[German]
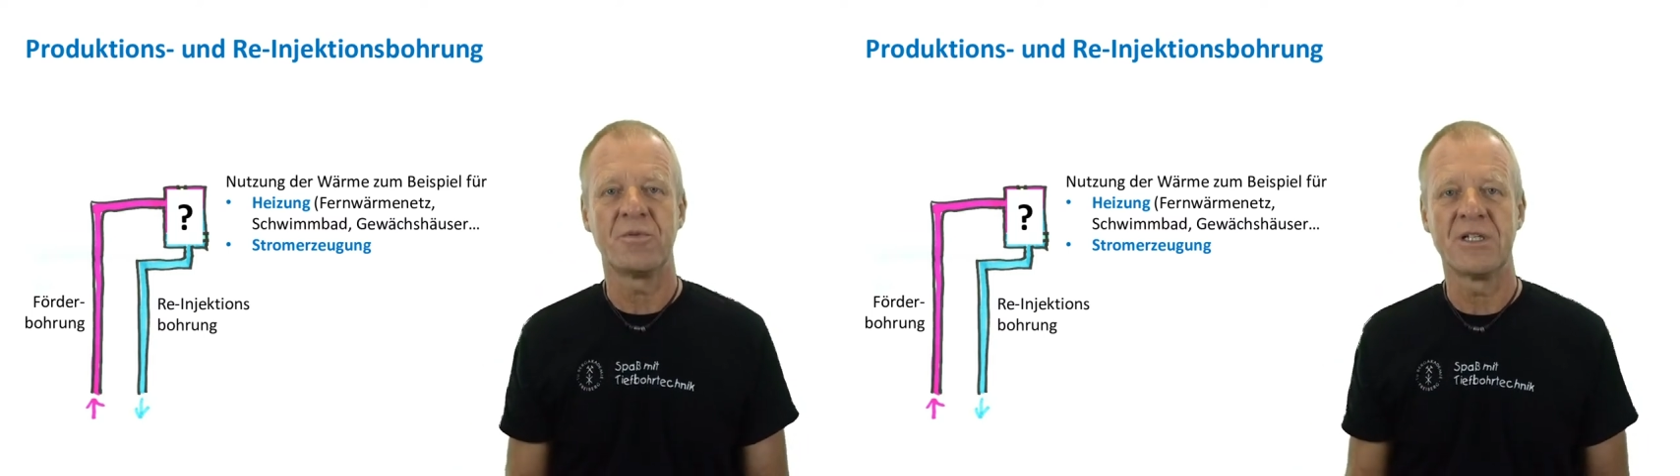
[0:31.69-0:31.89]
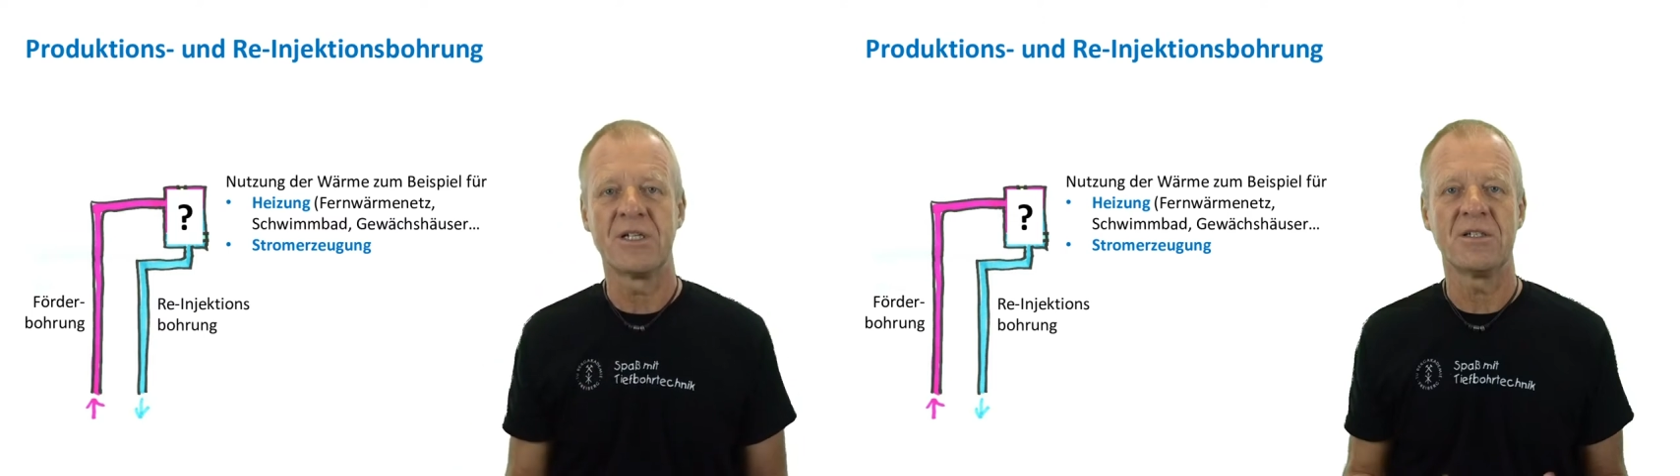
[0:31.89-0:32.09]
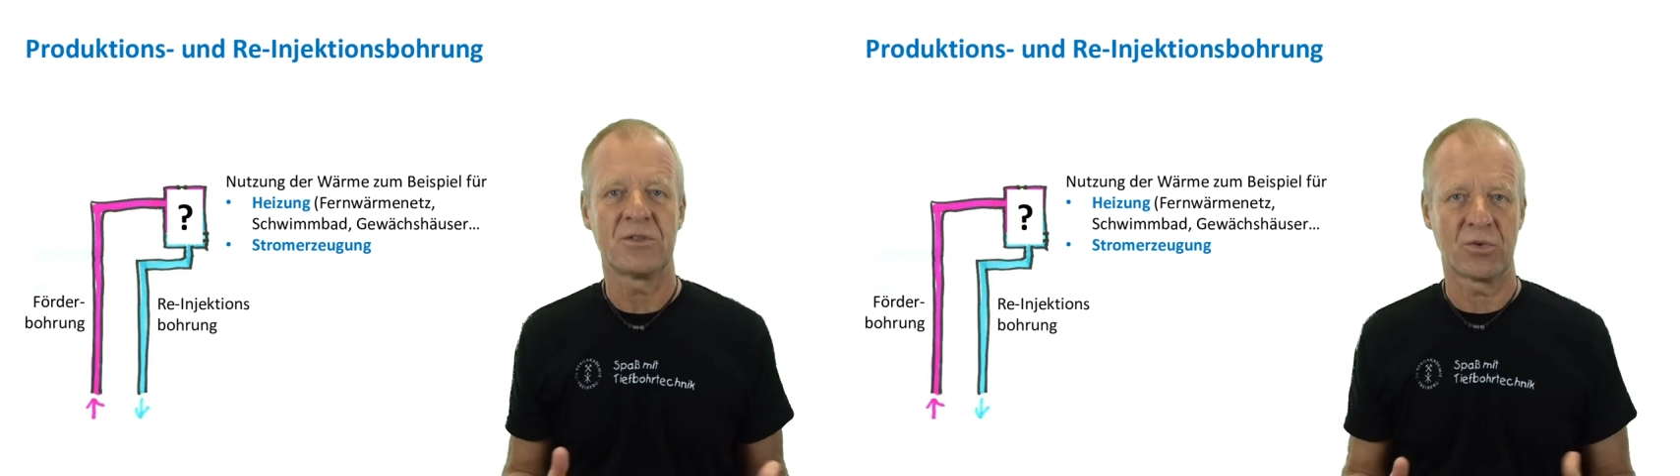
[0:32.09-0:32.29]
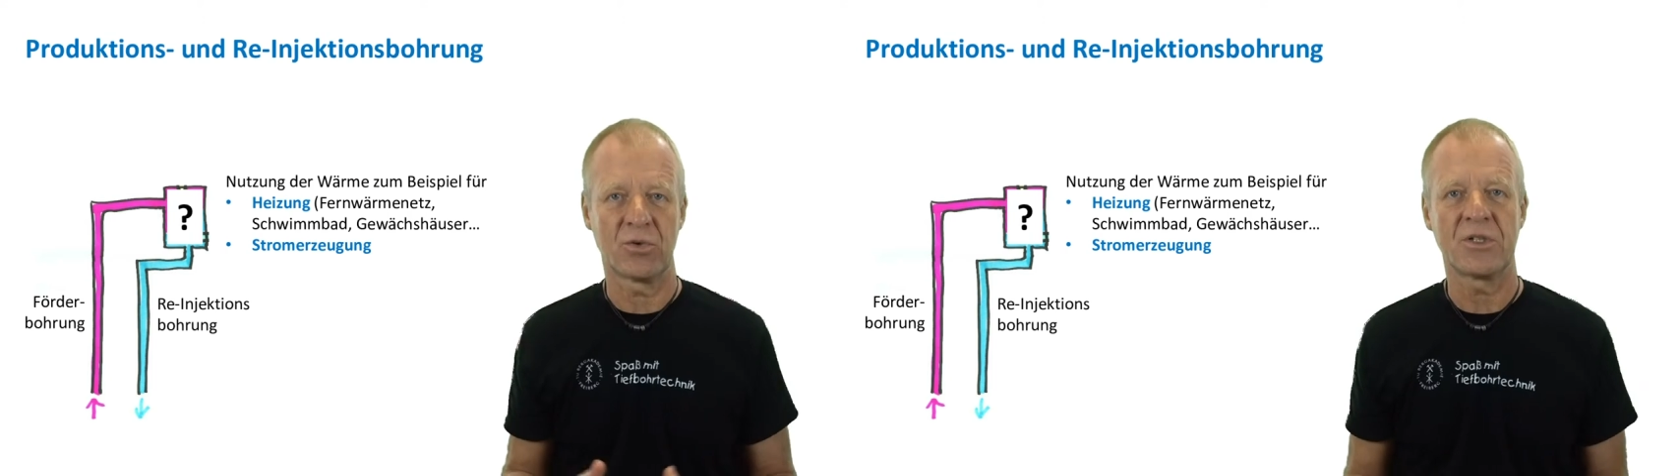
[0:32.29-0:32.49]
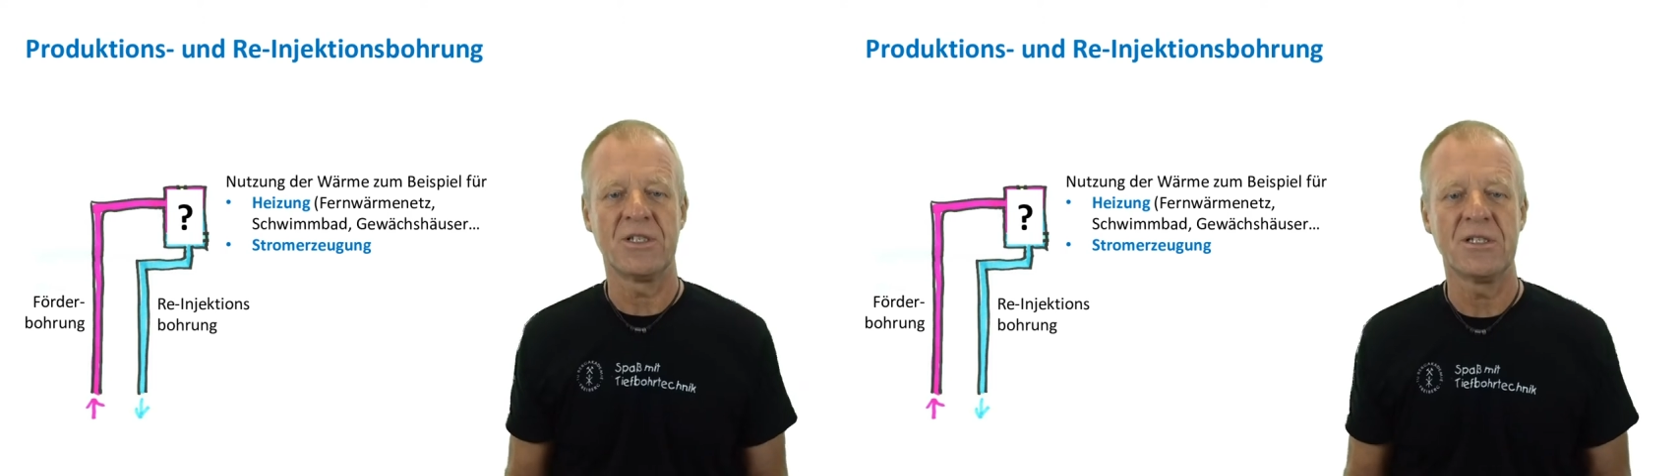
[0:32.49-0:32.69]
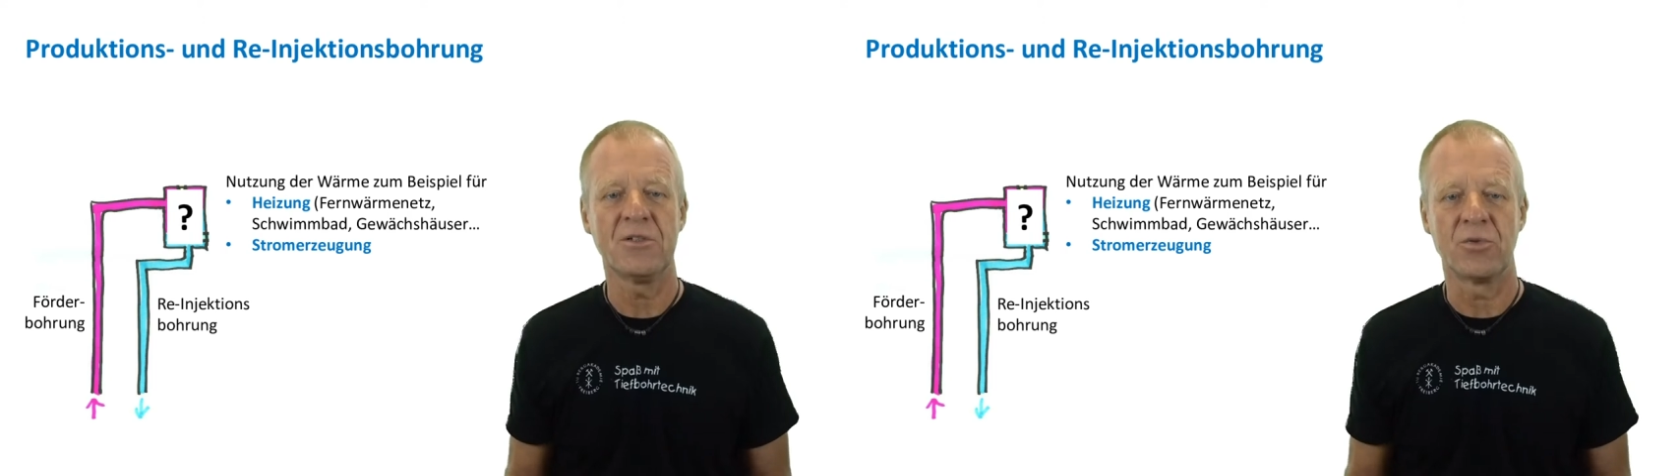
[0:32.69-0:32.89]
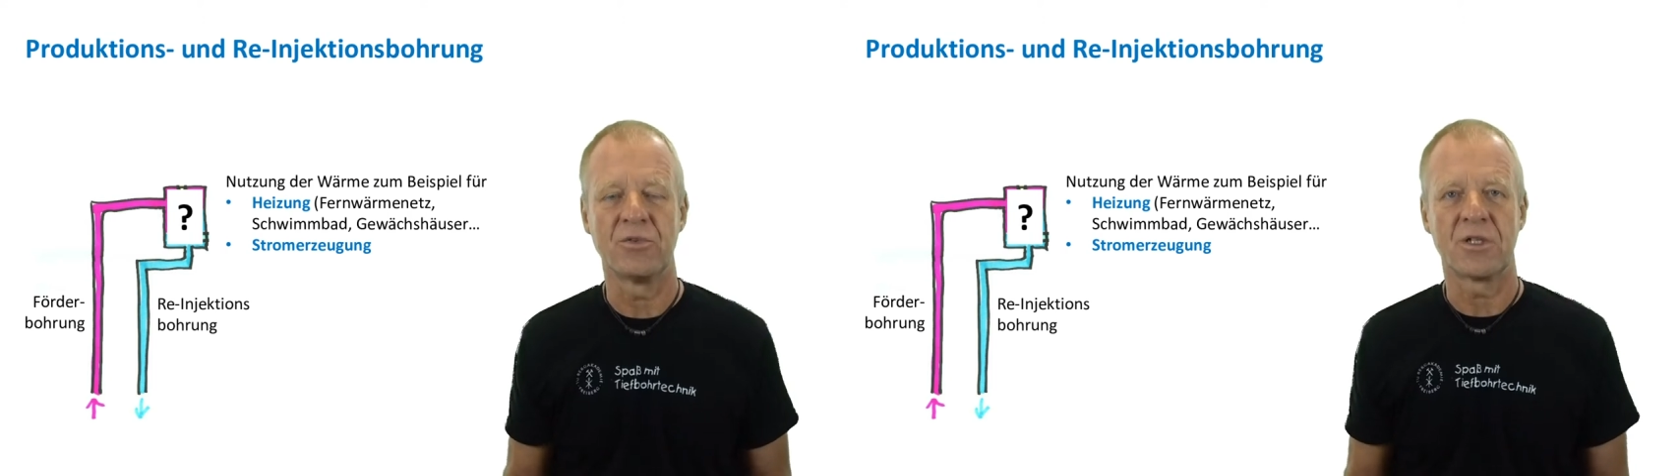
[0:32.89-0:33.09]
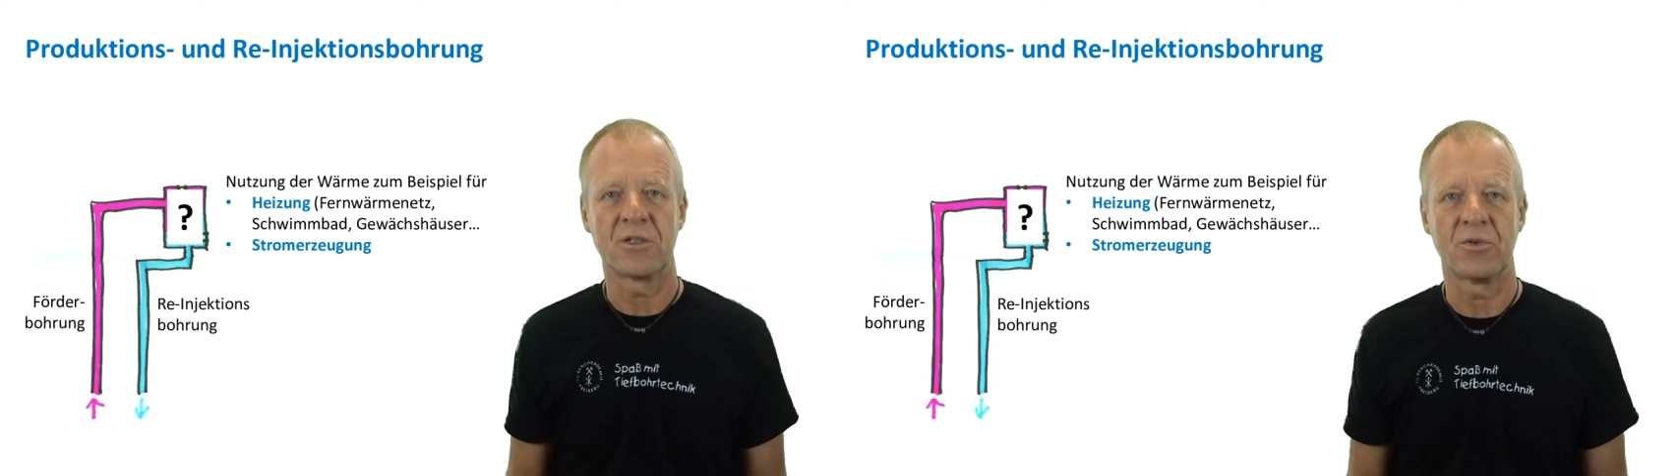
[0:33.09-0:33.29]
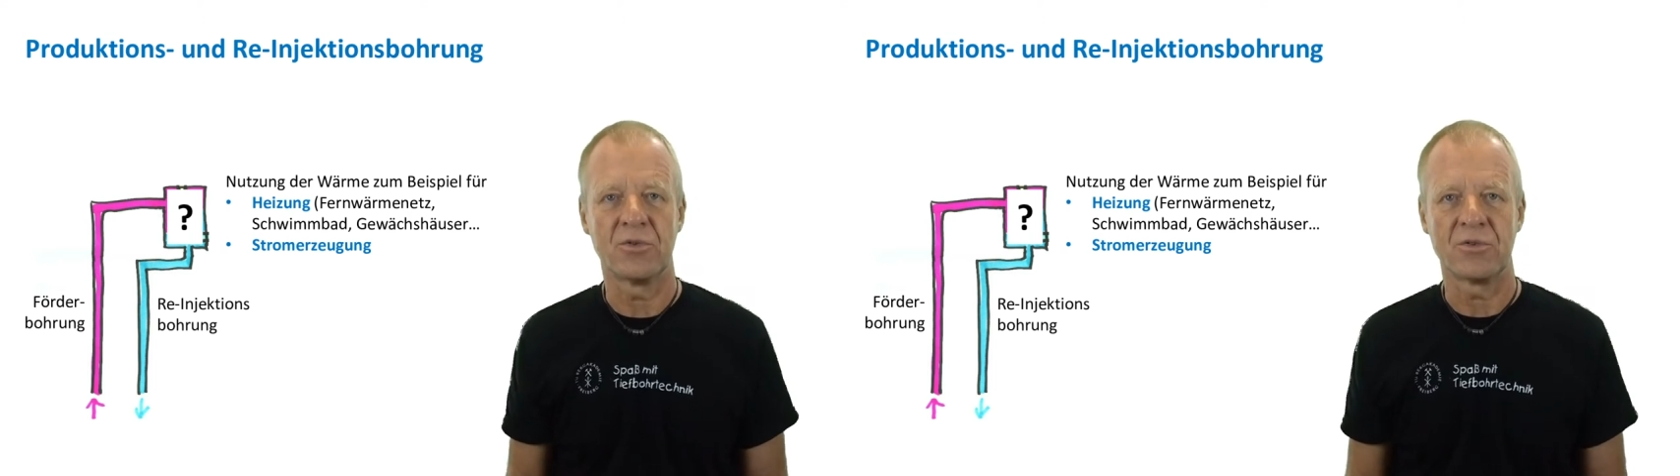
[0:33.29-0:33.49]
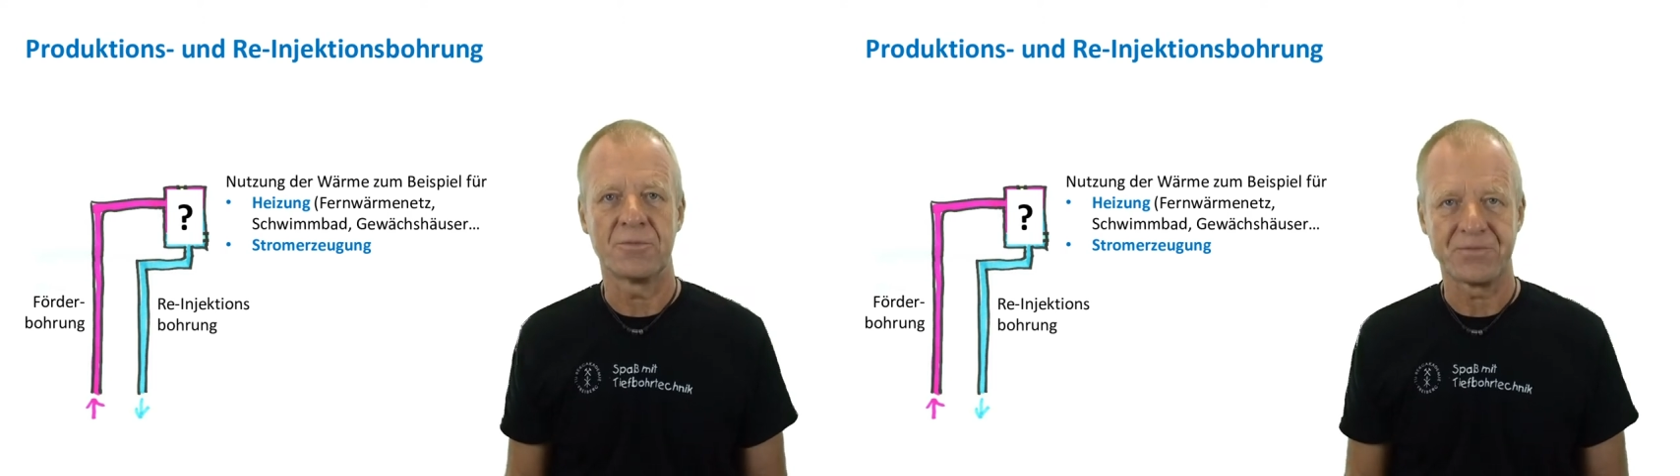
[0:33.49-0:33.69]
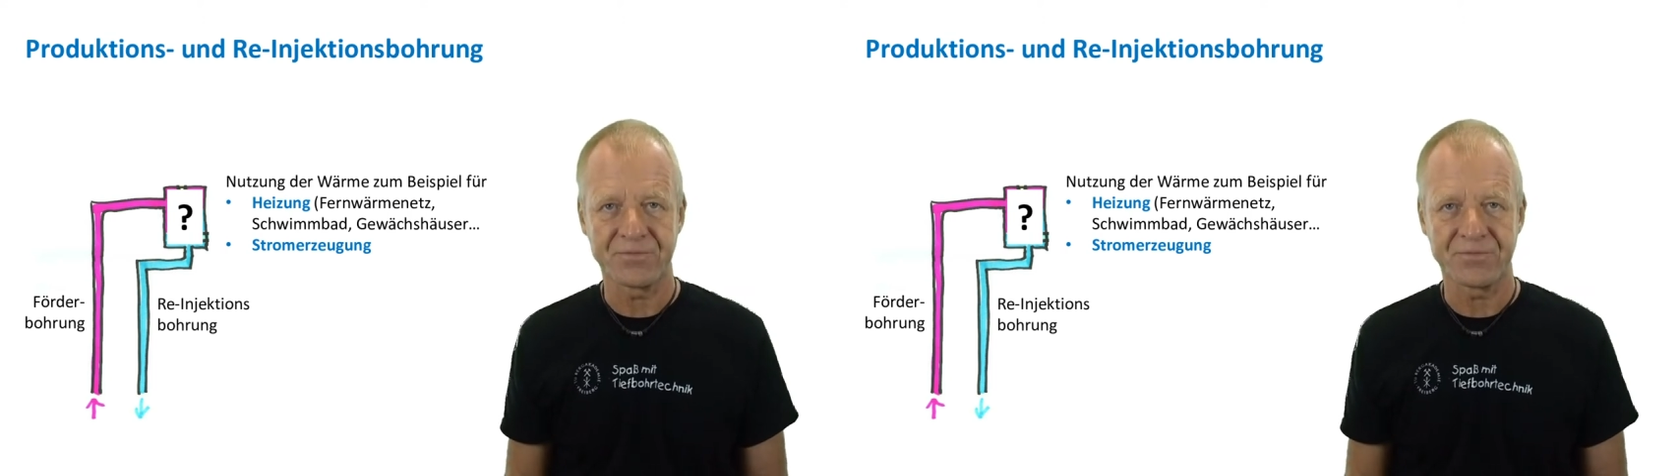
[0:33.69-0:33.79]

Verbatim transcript: wieder zurück in den Untergrund.